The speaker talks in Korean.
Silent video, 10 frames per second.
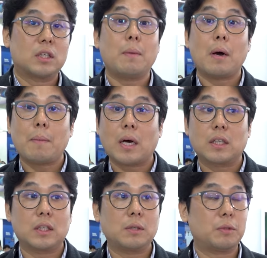
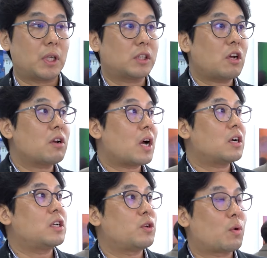그만큼 이제
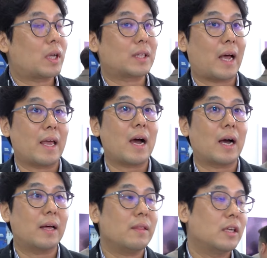철강을 이용한
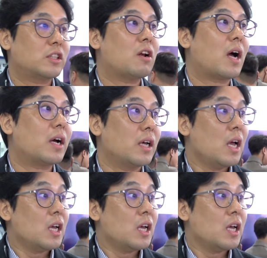다양한 철강